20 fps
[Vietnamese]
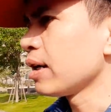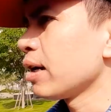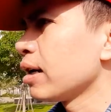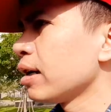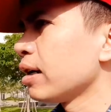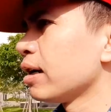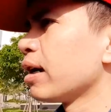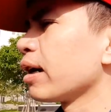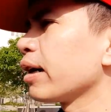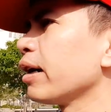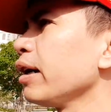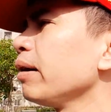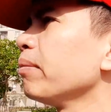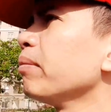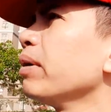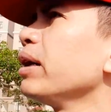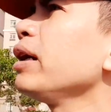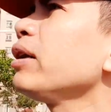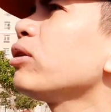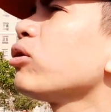à, khi
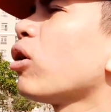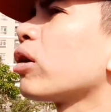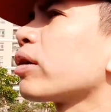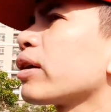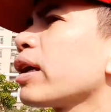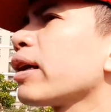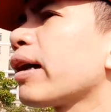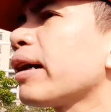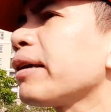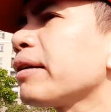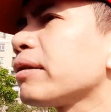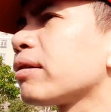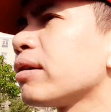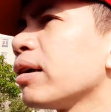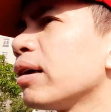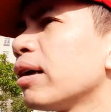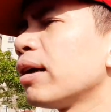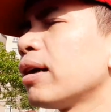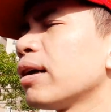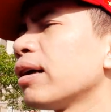Mỹ chọn cái cách
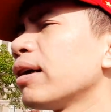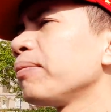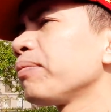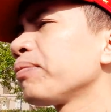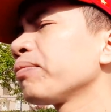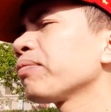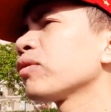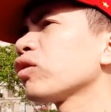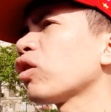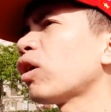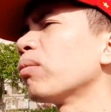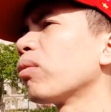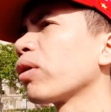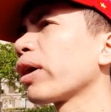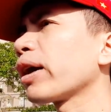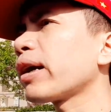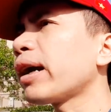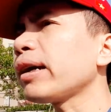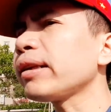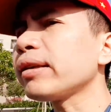à, chọn một
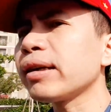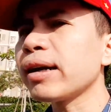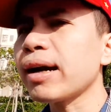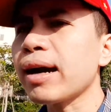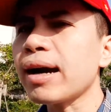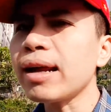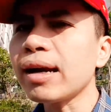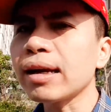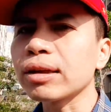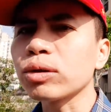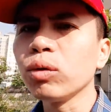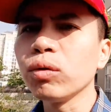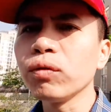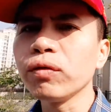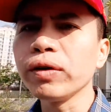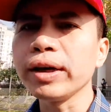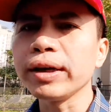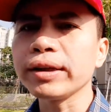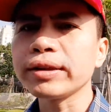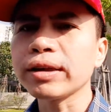cái cách khá là thú
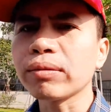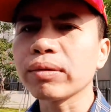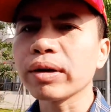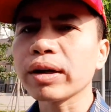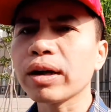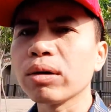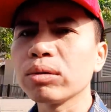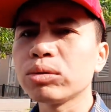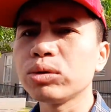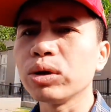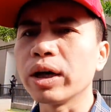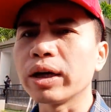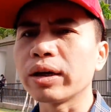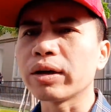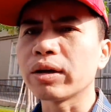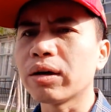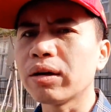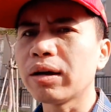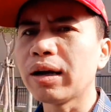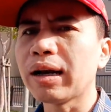vị trong cái câu
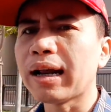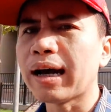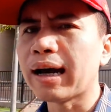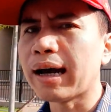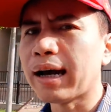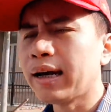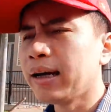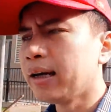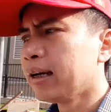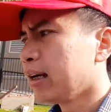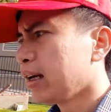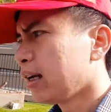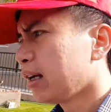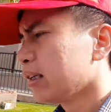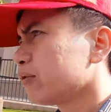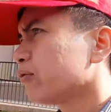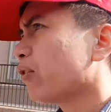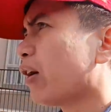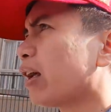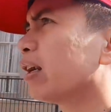chuyện đó là
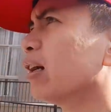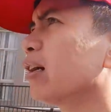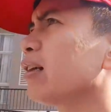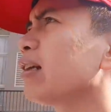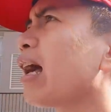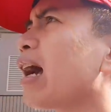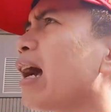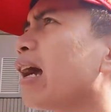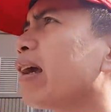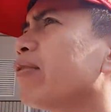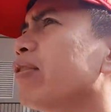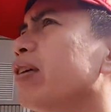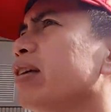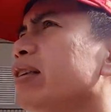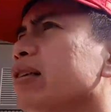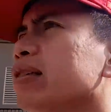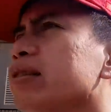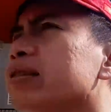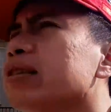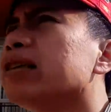phản ứng lại với
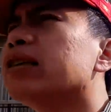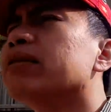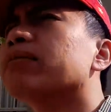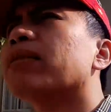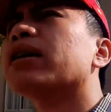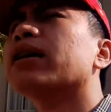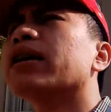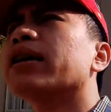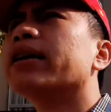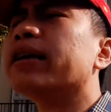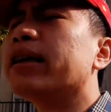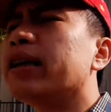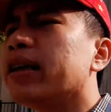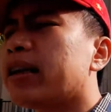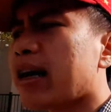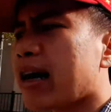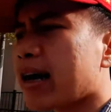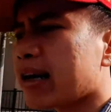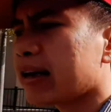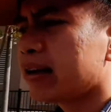những gì mà người
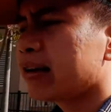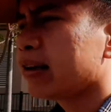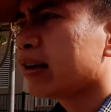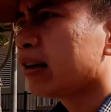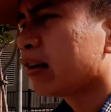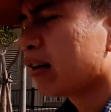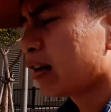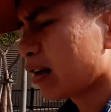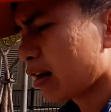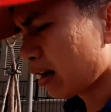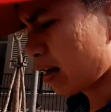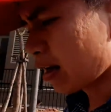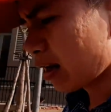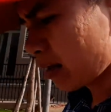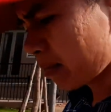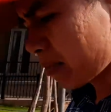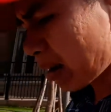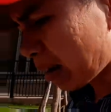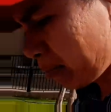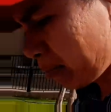Iran à, bắn